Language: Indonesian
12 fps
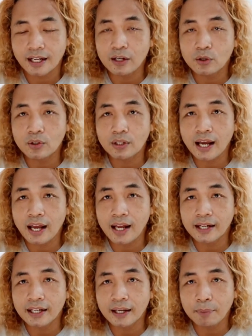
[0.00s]
kalau nggak
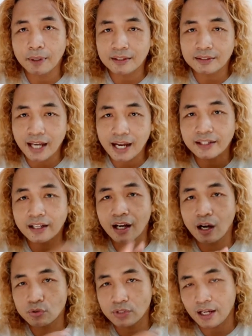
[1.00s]
ada pekerjaan ya
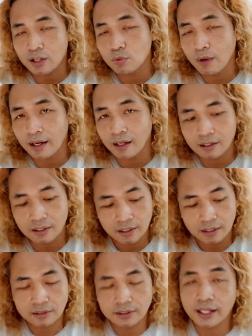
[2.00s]
nggak usah keluar
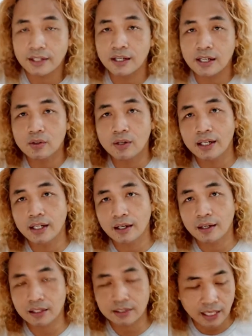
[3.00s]
saya aja kalau nggak
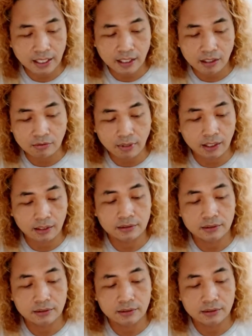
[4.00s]
ada kerjaan nggak keluar